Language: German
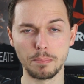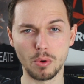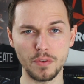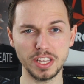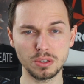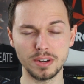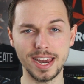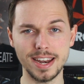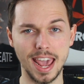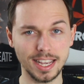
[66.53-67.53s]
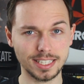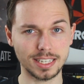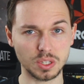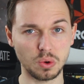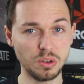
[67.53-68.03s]
professionellen
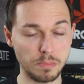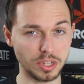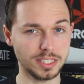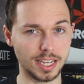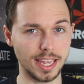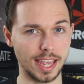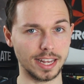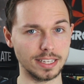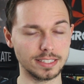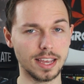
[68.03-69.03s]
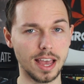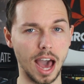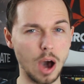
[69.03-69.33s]
Hexers und Monsterjägers.